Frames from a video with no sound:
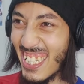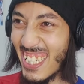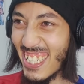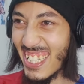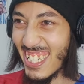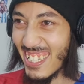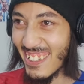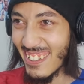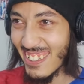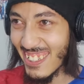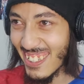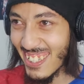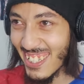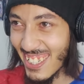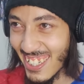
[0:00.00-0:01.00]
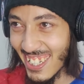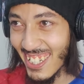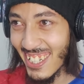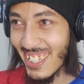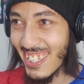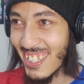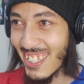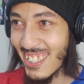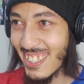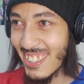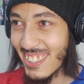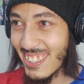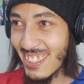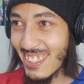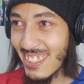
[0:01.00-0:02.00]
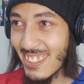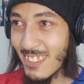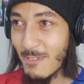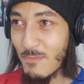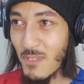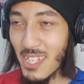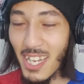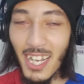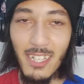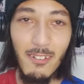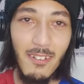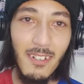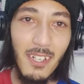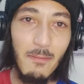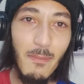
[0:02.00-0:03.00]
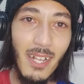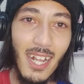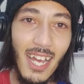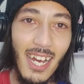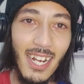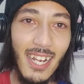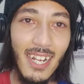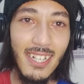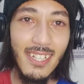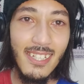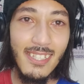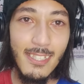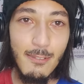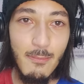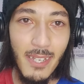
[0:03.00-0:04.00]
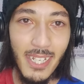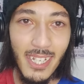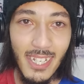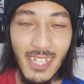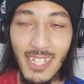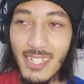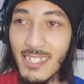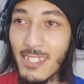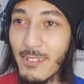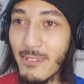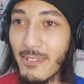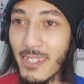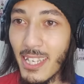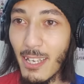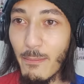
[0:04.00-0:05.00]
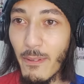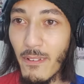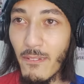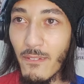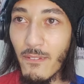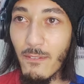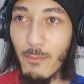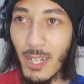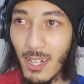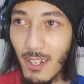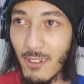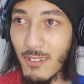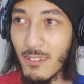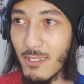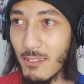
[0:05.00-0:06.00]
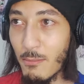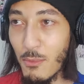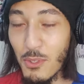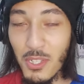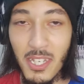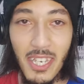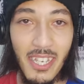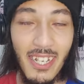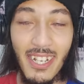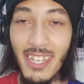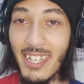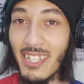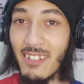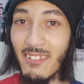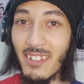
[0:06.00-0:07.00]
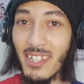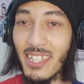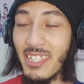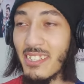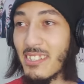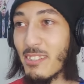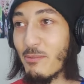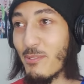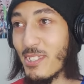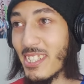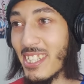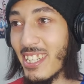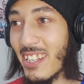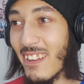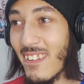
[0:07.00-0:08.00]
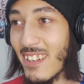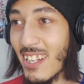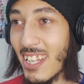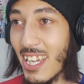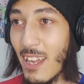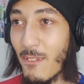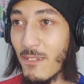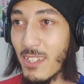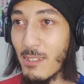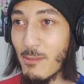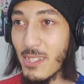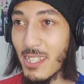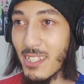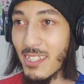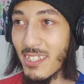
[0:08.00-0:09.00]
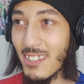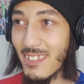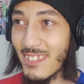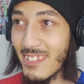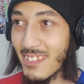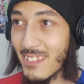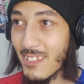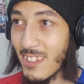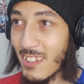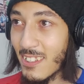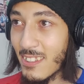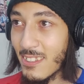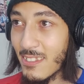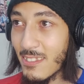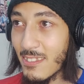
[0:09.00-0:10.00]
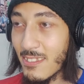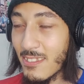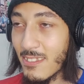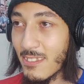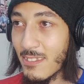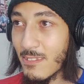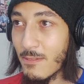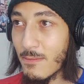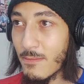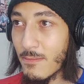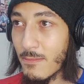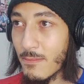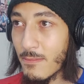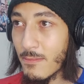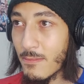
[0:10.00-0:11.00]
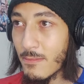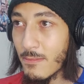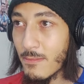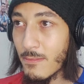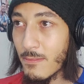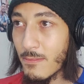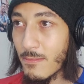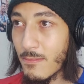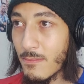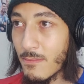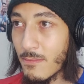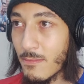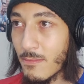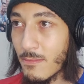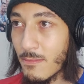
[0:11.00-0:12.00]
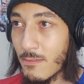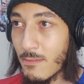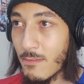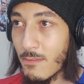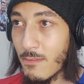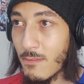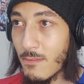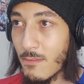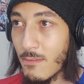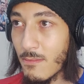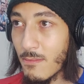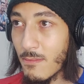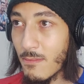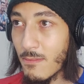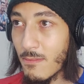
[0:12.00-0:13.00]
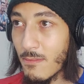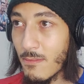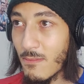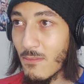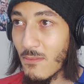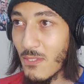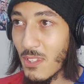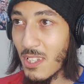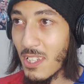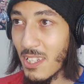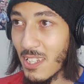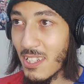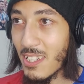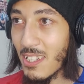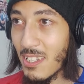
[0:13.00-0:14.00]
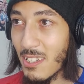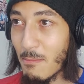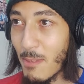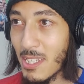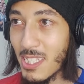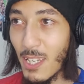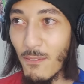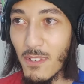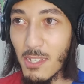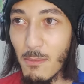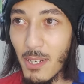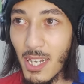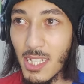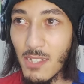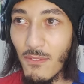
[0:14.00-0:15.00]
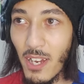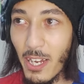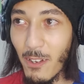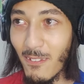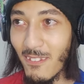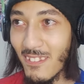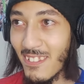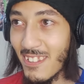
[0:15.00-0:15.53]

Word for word: بحال اللي قلت كاملين مهمين آه، حنا هذا هو المعنى الحقيقي ديال الزماكري حيت تيكون كابر في برا مشكل هذا والله حتى مشكل القاف كتجي نلعبوا للبلاد وخاصنا نعطيو كلشي باش نفرحوا بحال اللي قلت آه، عرفت كيفاش ما قالش فحروا